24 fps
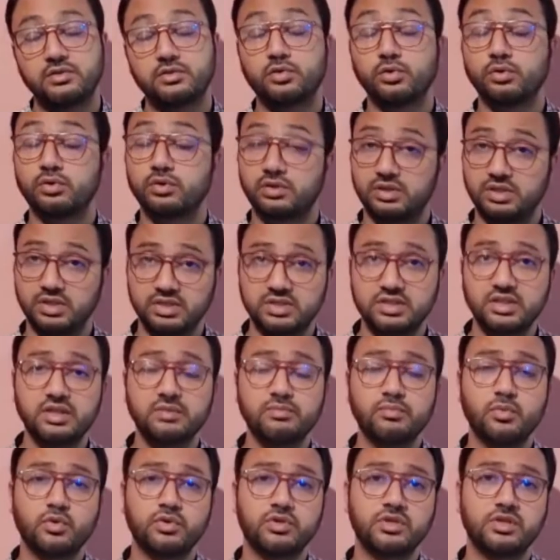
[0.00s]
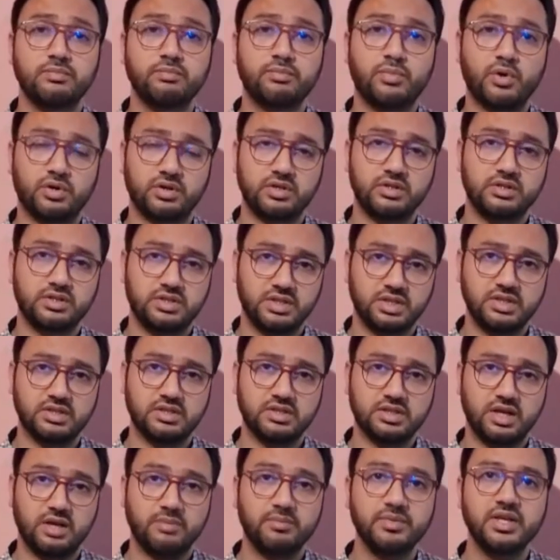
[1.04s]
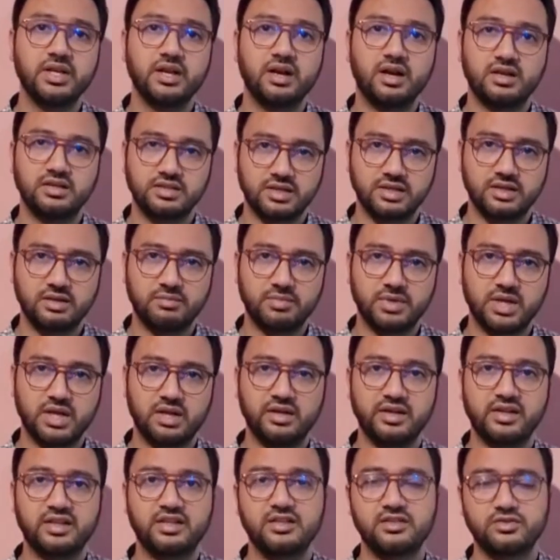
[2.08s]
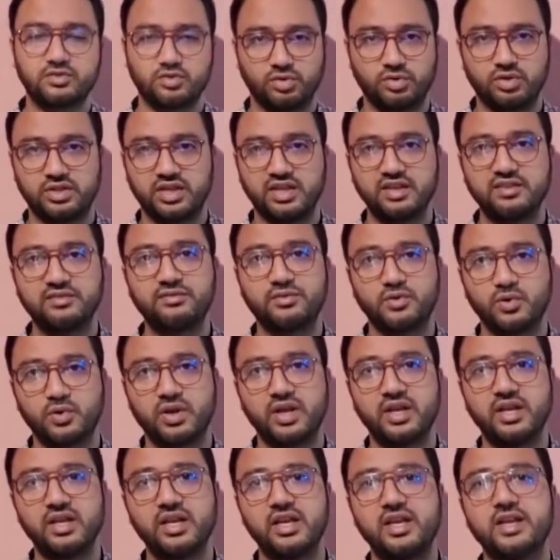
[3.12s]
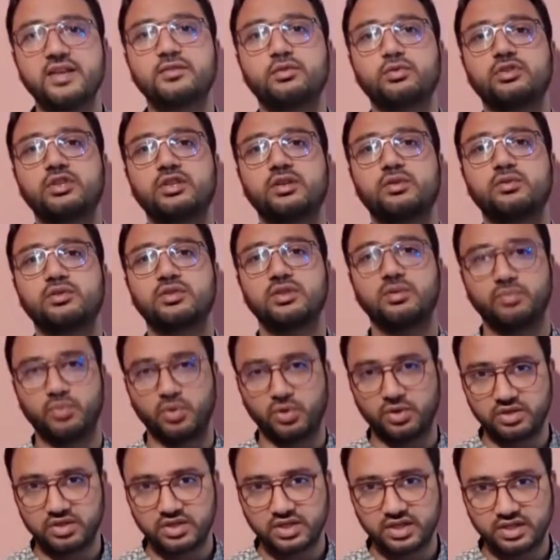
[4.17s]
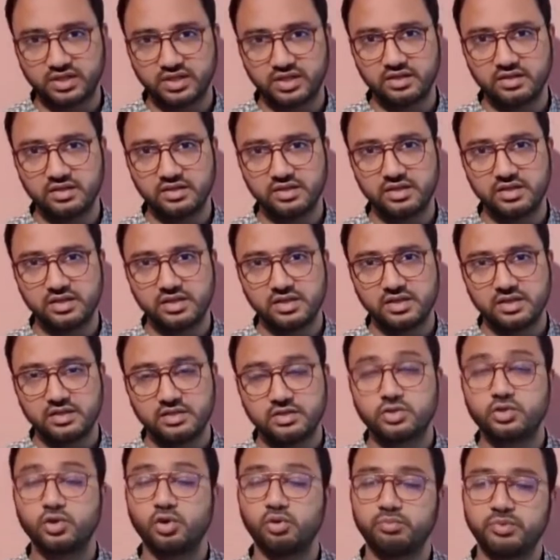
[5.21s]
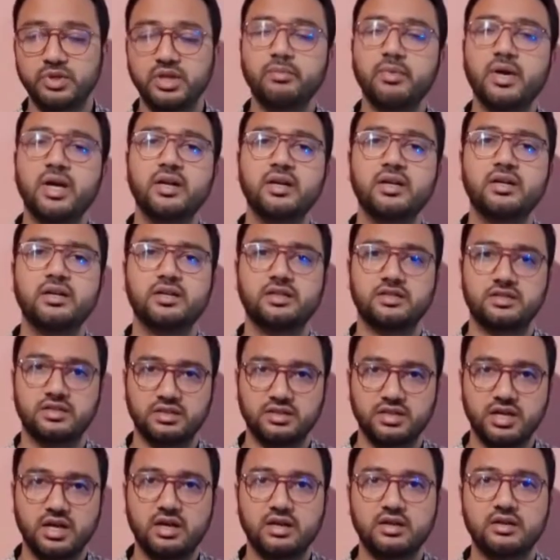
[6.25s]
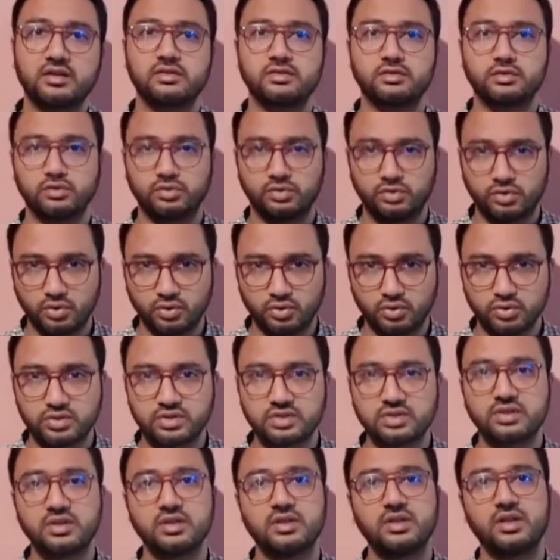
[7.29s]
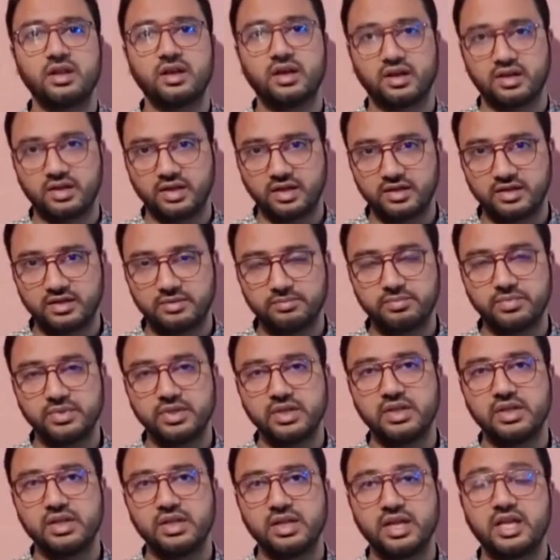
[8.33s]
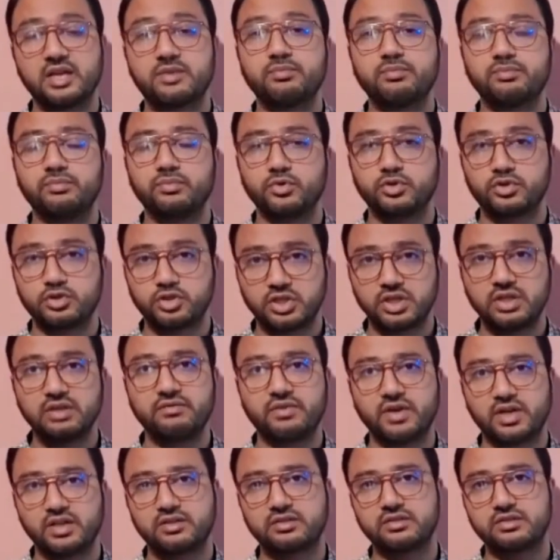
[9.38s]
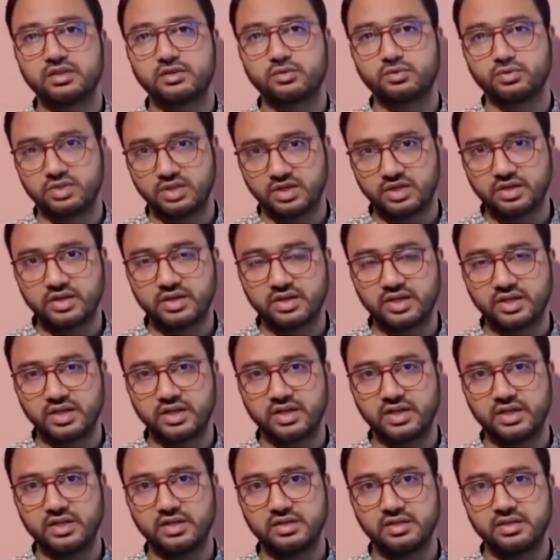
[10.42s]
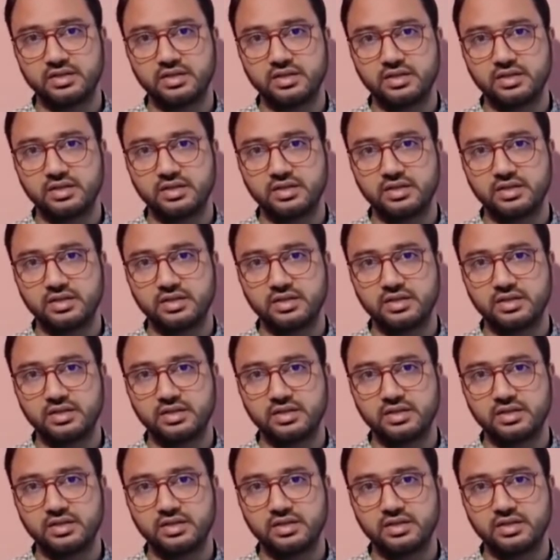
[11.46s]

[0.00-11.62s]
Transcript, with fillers: जो तीसरी मोस्ट इम्पॉर्टेंट चीज हमें आजकल अपनाने की जरूरत है वो है एक दूसरे को सपोर्ट करना जो भी हमारे रिश्तेदार दोस्त अकारब एक मुश्किल वक्त से गुजर रहे हैं